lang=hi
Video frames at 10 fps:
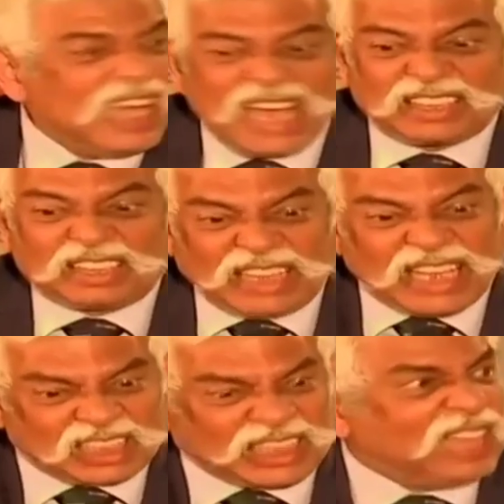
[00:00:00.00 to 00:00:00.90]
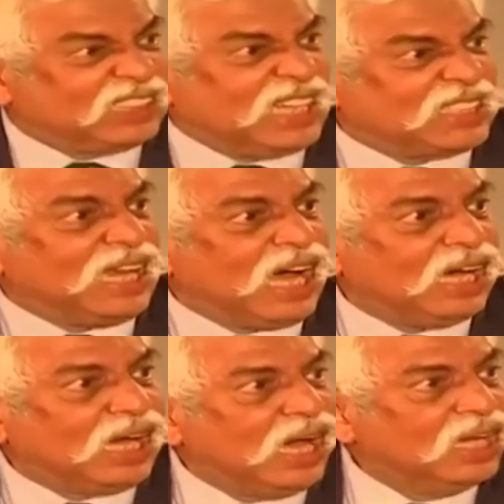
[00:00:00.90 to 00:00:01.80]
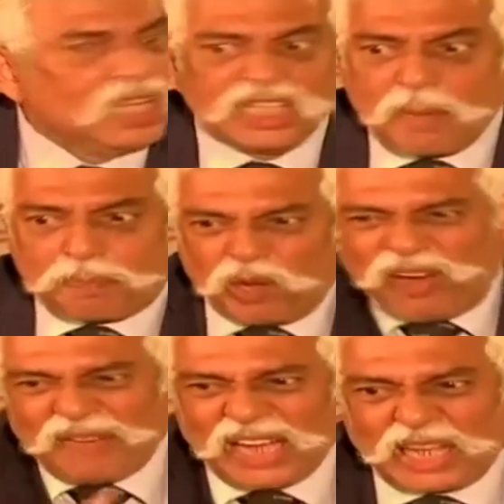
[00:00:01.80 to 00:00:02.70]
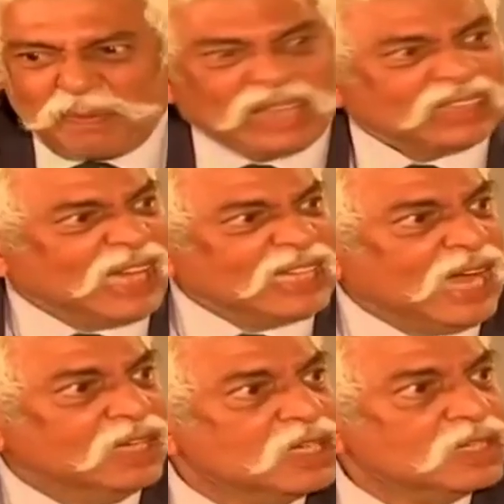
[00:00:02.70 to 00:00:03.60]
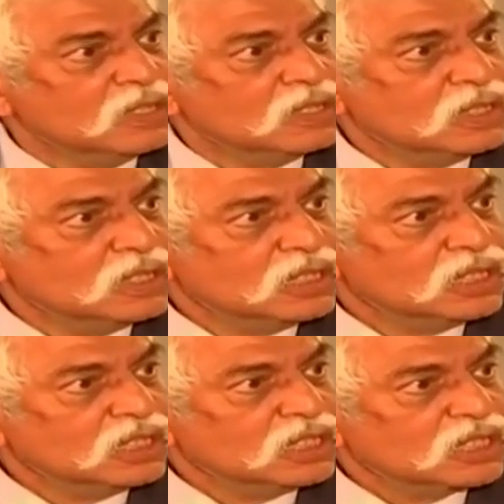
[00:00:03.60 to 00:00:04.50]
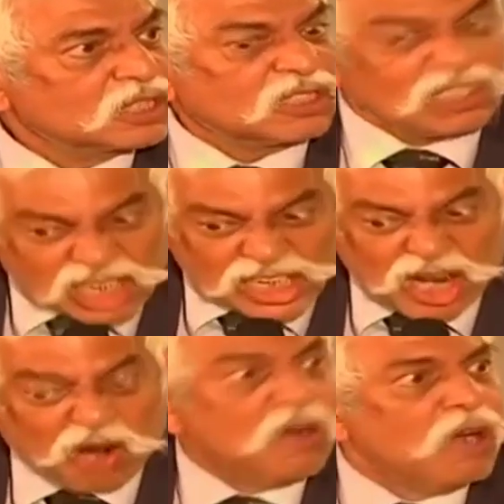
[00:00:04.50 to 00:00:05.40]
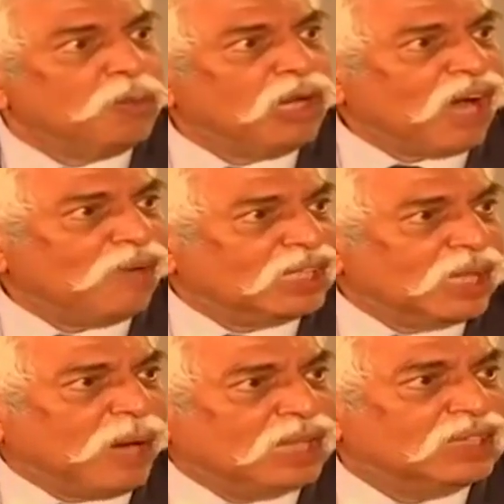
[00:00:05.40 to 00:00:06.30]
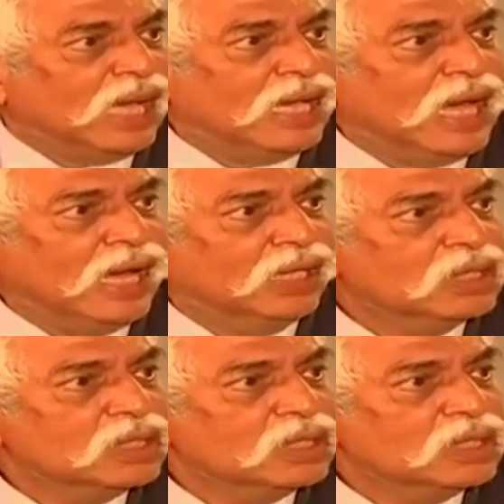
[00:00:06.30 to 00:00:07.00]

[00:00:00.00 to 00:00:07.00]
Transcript: ये तीस साल से चला आ रहा है ये पुलवामा की बात नहीं है कोई पुलवामा की बात नहीं है